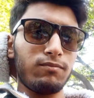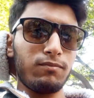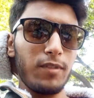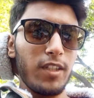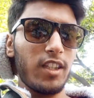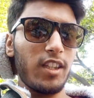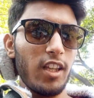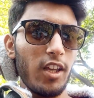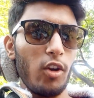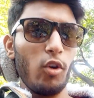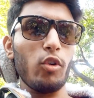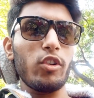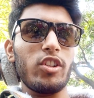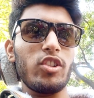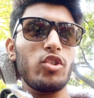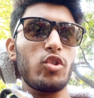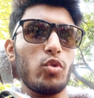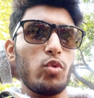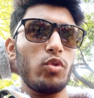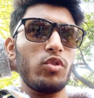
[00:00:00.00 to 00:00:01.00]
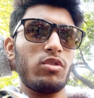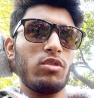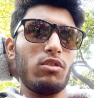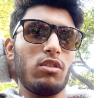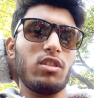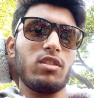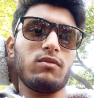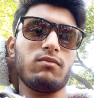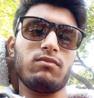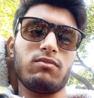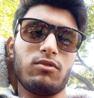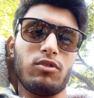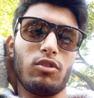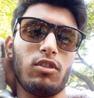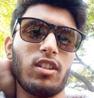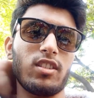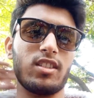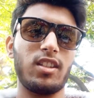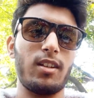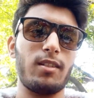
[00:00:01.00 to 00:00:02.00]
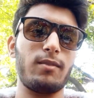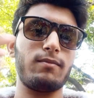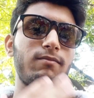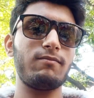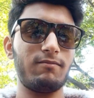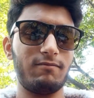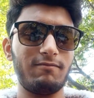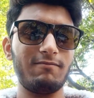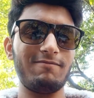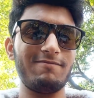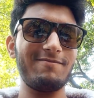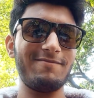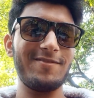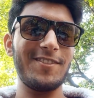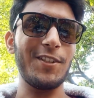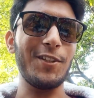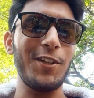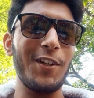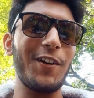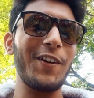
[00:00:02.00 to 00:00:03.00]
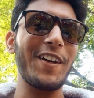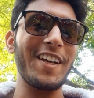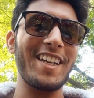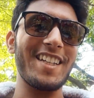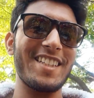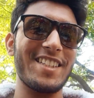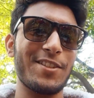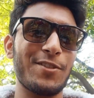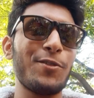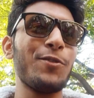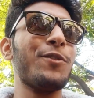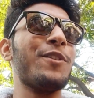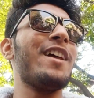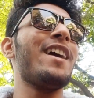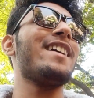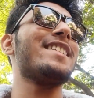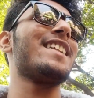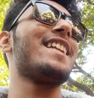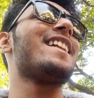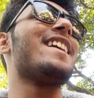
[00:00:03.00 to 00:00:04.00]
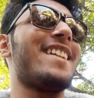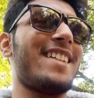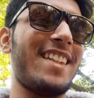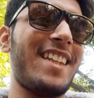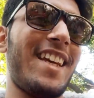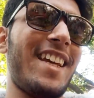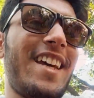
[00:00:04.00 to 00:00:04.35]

पीते हैं ऑरेंज जूस और थोड़ा सा यू नो के सुकून हासिल करते